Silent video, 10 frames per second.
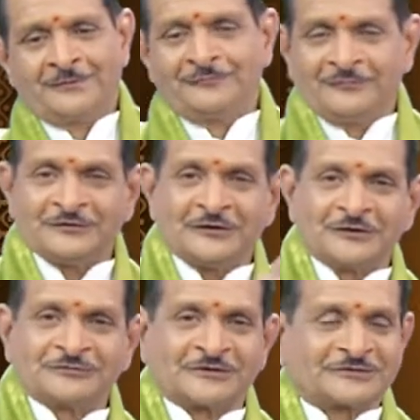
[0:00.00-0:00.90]

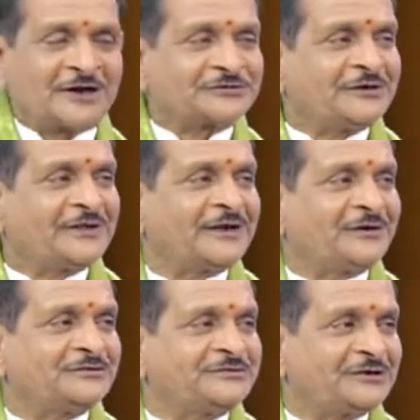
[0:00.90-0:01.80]
విదుడు ధృతరాష్ట్రుడి
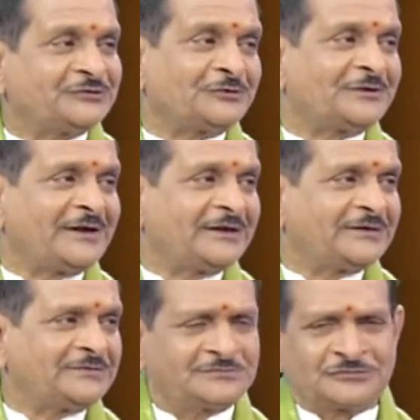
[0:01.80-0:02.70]
దగ్గరికి వచ్చాడు
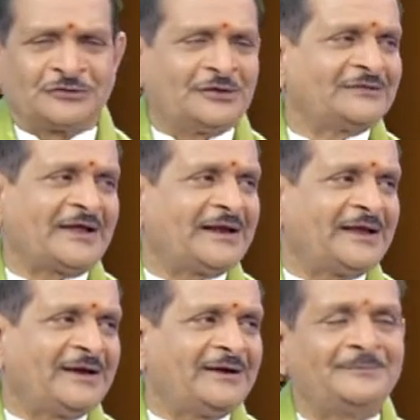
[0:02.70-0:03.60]
చూడడానికి సొంత అన్నయ్యగా